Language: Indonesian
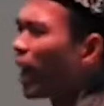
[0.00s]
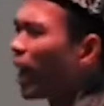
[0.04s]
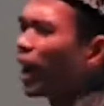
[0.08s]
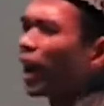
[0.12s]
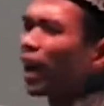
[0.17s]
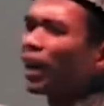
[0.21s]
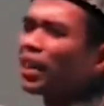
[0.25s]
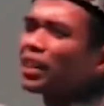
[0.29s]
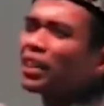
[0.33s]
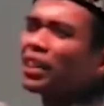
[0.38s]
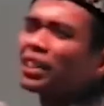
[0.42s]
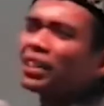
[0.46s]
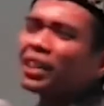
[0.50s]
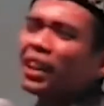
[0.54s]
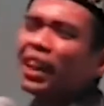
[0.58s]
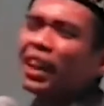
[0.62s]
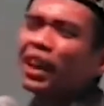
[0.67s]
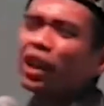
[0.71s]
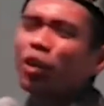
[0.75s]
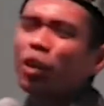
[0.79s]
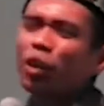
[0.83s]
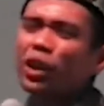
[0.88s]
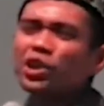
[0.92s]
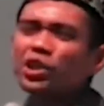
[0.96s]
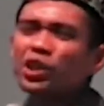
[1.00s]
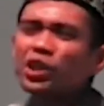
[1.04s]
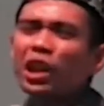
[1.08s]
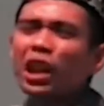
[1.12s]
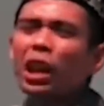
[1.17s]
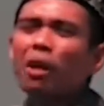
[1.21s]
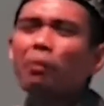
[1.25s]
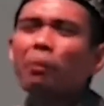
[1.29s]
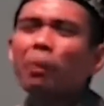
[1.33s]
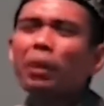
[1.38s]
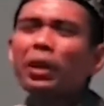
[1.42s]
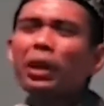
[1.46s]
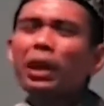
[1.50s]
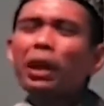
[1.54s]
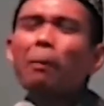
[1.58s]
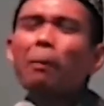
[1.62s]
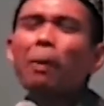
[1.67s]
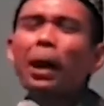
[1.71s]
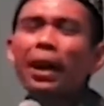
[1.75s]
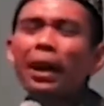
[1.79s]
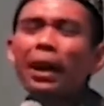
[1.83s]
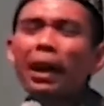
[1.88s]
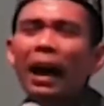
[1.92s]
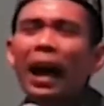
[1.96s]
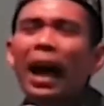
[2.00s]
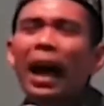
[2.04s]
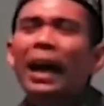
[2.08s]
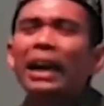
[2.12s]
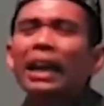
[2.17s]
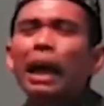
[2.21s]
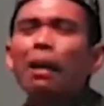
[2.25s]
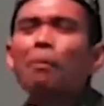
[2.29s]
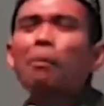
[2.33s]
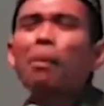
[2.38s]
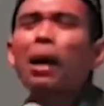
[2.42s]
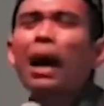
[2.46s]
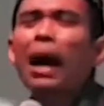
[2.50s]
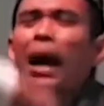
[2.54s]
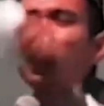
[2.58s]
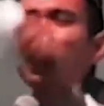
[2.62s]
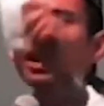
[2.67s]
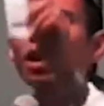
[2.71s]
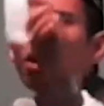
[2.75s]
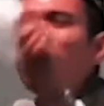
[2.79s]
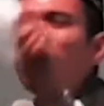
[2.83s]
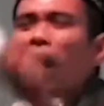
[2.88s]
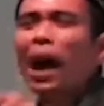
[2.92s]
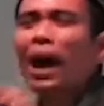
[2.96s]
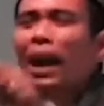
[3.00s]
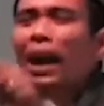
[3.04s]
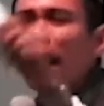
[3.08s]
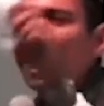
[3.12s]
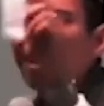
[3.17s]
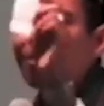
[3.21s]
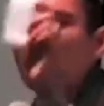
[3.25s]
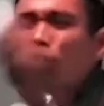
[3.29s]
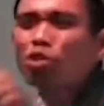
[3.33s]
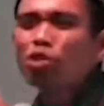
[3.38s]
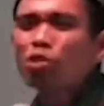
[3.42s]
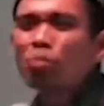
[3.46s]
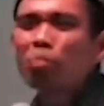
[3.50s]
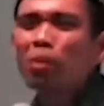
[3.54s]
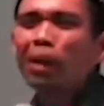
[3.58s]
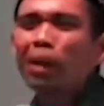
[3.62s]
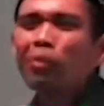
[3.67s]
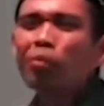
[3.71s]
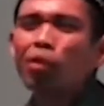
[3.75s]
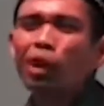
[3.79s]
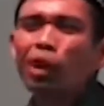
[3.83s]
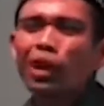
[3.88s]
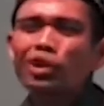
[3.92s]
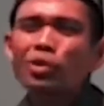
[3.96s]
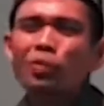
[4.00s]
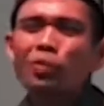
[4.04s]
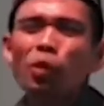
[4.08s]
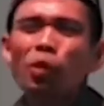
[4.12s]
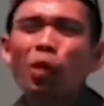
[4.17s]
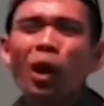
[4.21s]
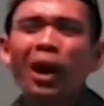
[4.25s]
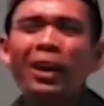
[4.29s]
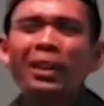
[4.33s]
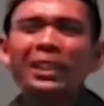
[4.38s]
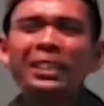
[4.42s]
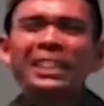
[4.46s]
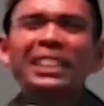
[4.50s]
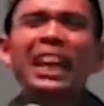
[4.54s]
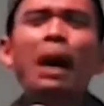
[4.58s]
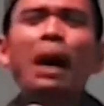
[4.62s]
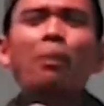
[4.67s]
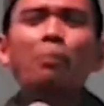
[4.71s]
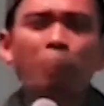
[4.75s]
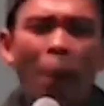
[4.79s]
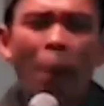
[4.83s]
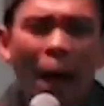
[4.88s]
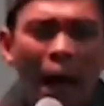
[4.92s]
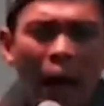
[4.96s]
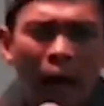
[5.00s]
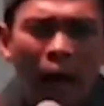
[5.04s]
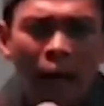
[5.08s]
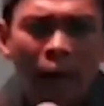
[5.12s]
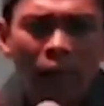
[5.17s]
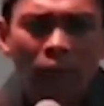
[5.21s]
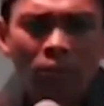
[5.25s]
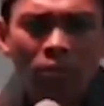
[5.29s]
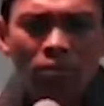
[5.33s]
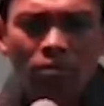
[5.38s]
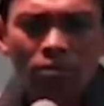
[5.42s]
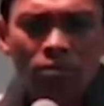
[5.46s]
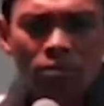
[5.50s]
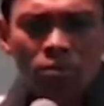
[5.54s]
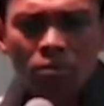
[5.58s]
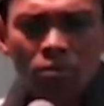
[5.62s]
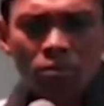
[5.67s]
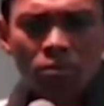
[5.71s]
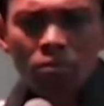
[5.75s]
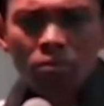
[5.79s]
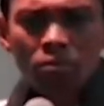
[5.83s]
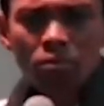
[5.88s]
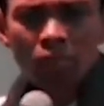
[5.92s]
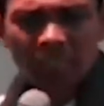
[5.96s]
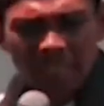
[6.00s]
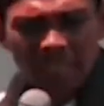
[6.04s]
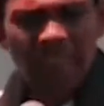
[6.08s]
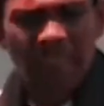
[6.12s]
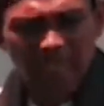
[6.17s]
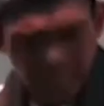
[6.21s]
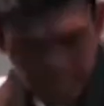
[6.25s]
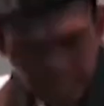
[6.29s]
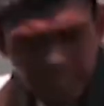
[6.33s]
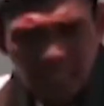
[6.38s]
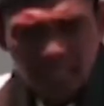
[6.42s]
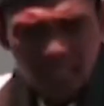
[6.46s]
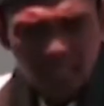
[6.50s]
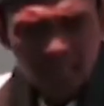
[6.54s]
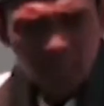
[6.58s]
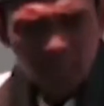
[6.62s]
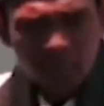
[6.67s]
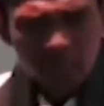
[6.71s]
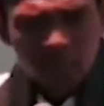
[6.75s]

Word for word: Jangan kita egois. Kenapa dia marah? Yang mengandung anakmu 9 bulan 10 hari siapa? Dia kan?